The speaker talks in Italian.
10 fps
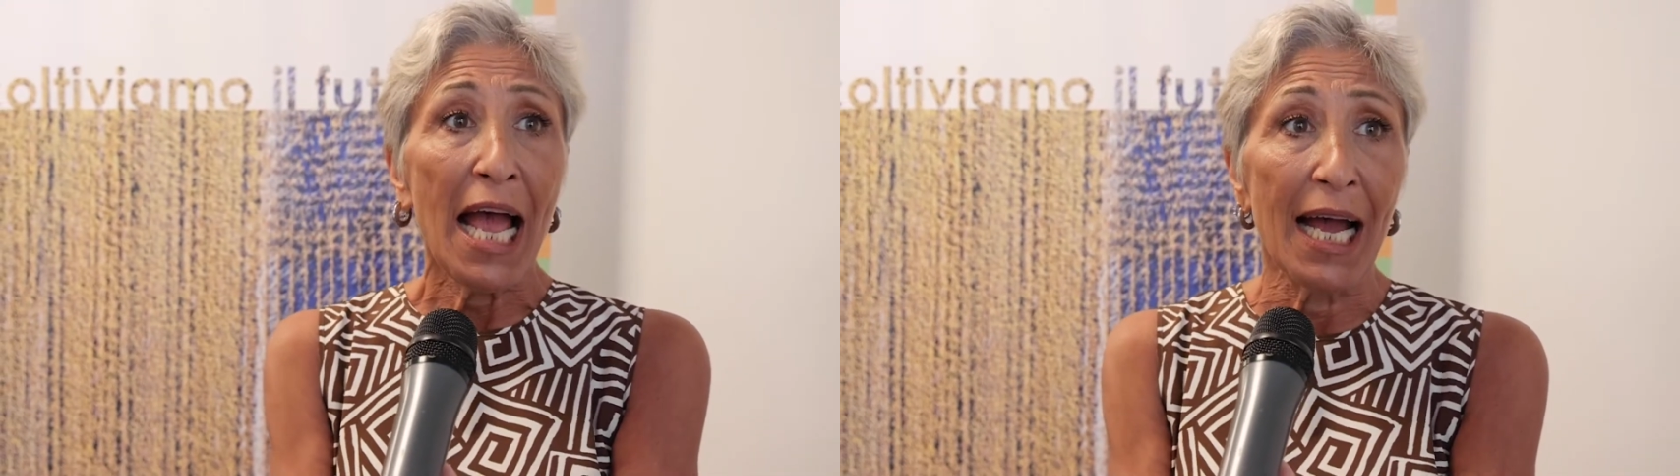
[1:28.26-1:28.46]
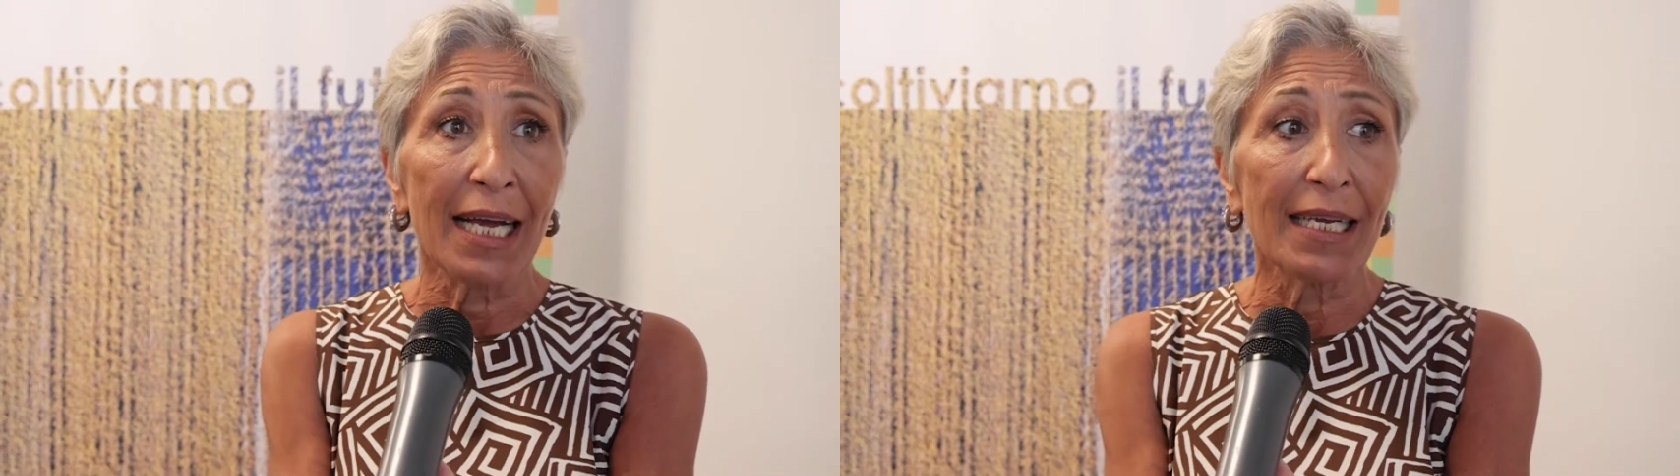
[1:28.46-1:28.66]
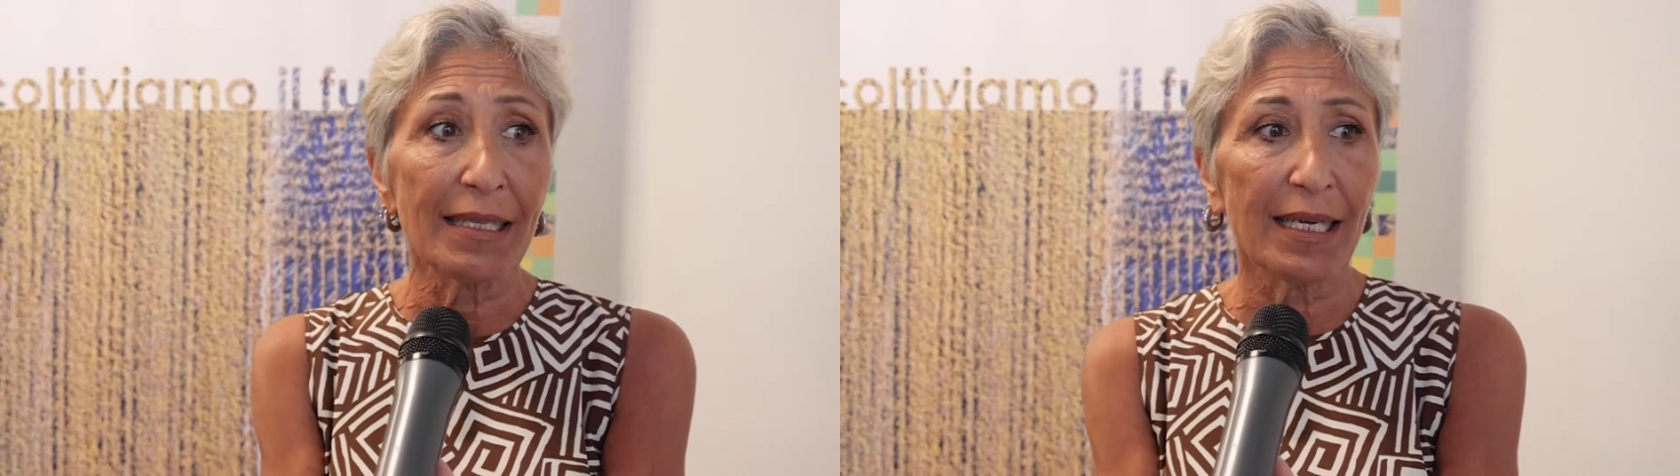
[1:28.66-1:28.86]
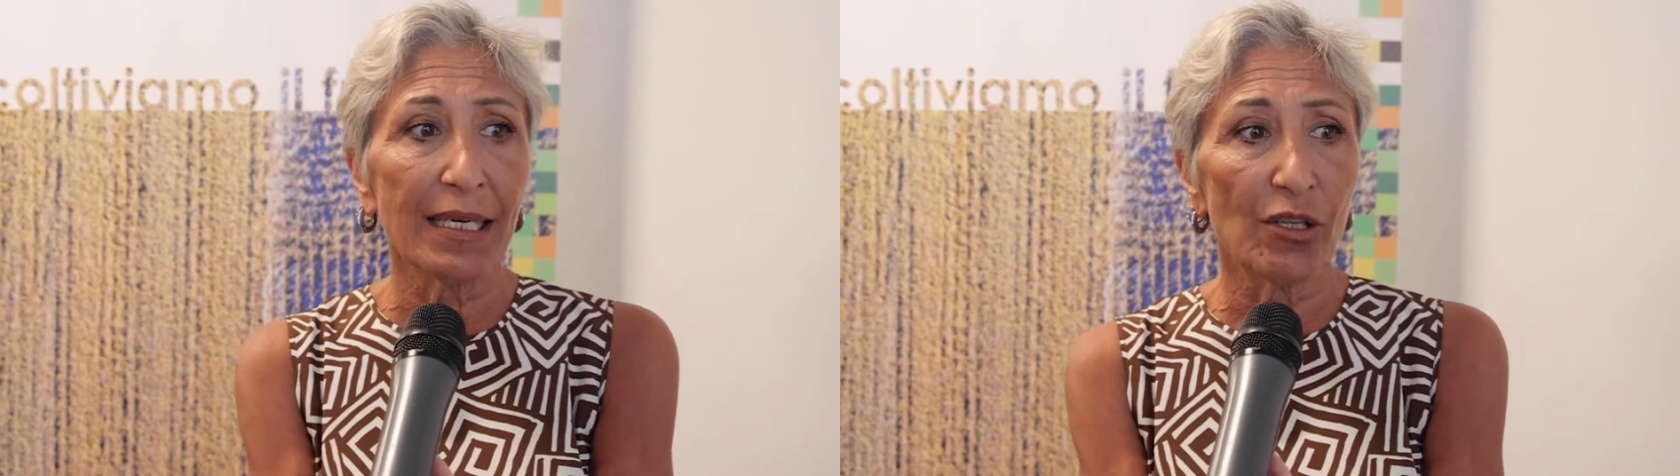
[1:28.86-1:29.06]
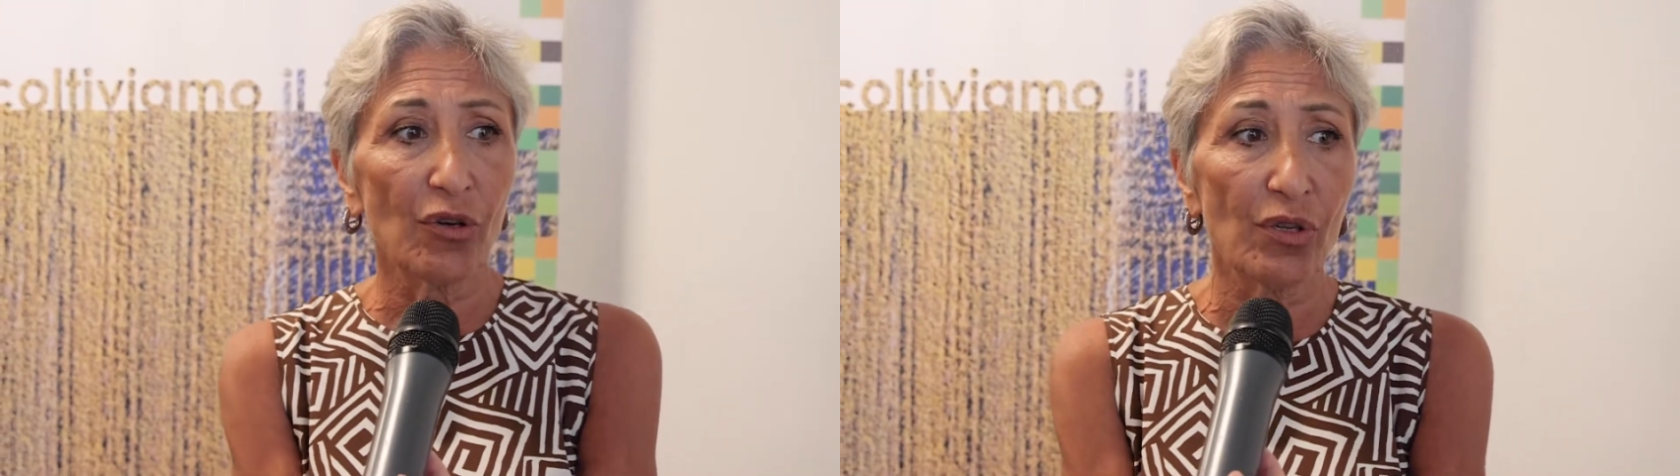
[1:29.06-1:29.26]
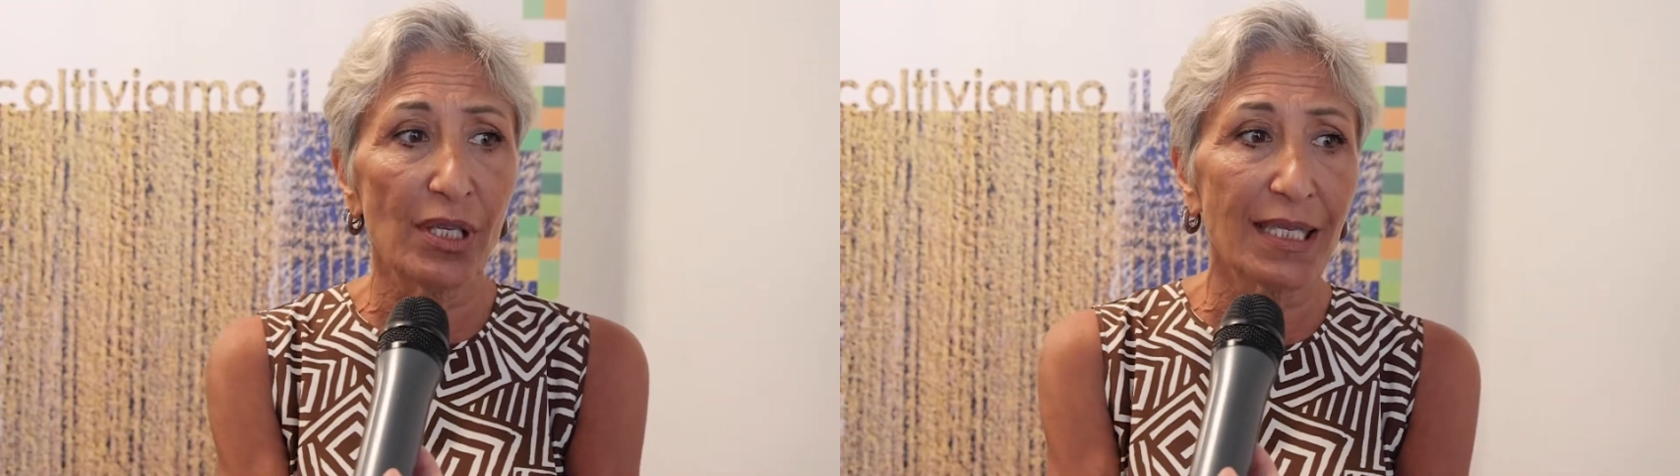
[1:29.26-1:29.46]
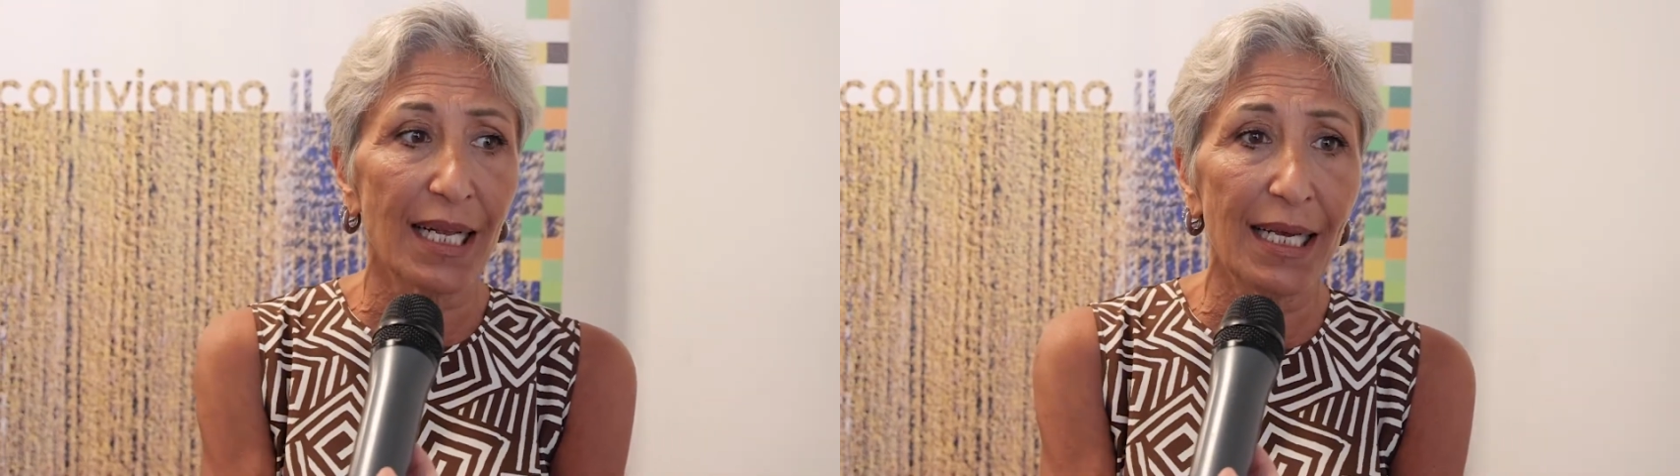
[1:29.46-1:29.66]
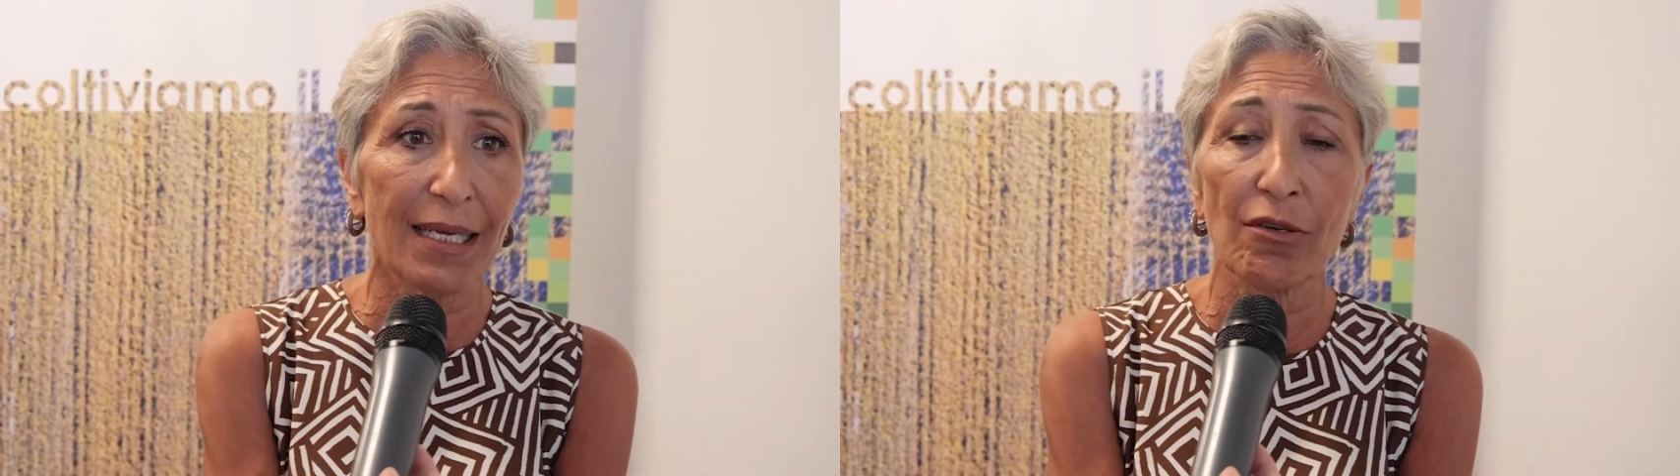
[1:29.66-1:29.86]
anche il territorio di
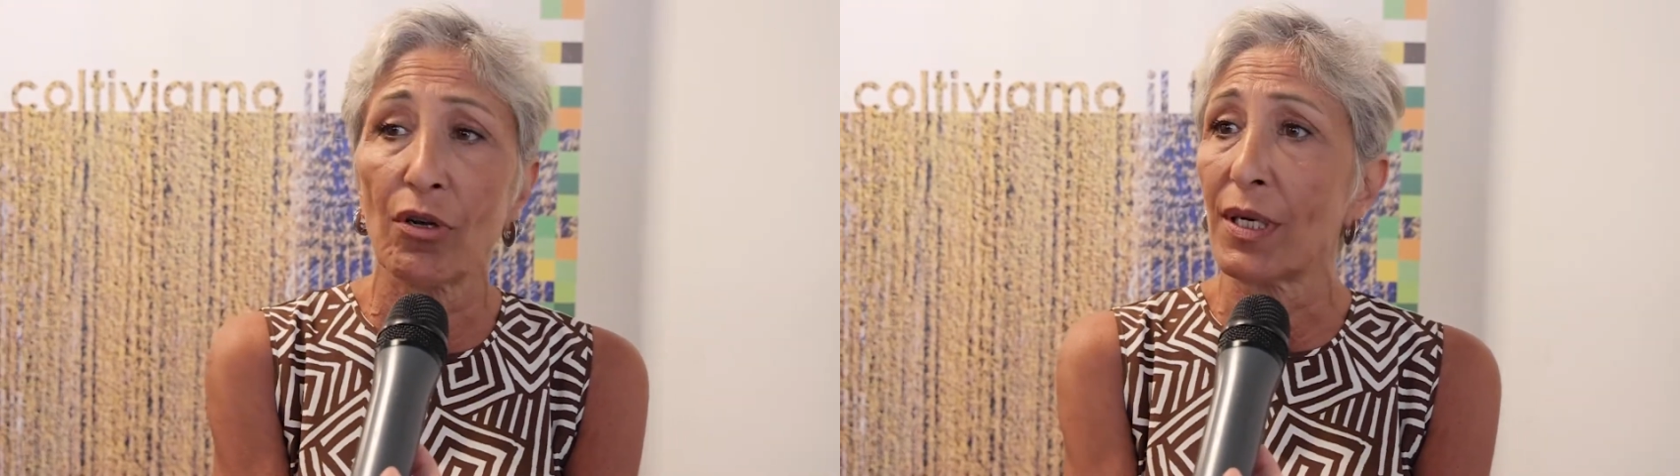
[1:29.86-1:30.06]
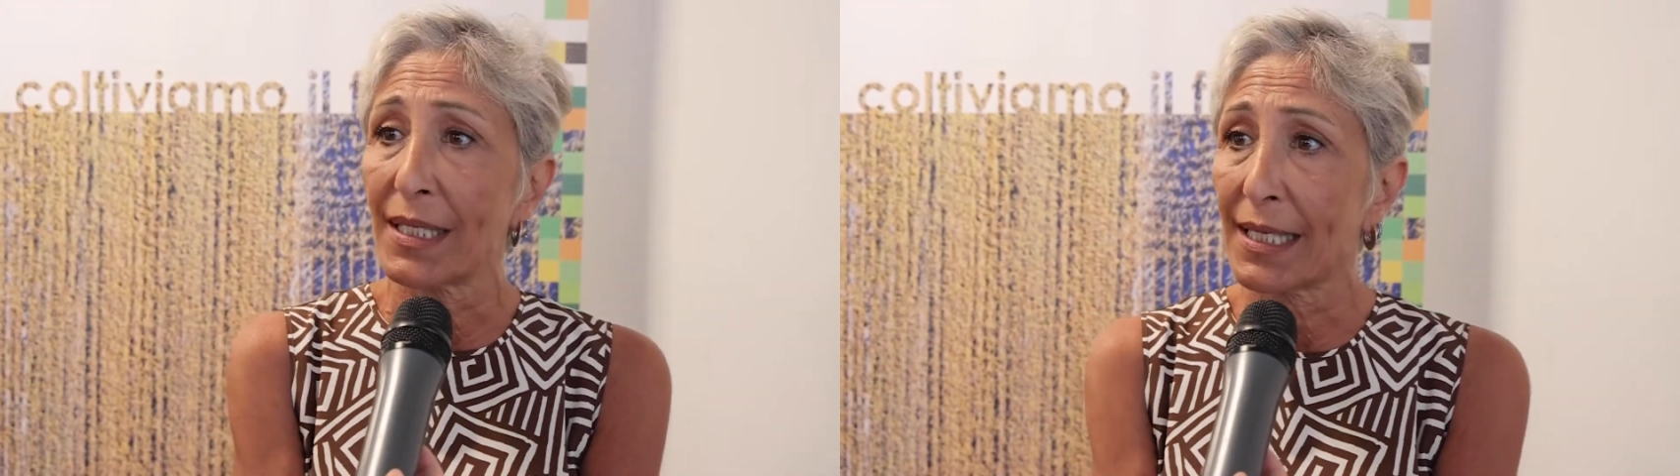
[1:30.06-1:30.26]
Salerno è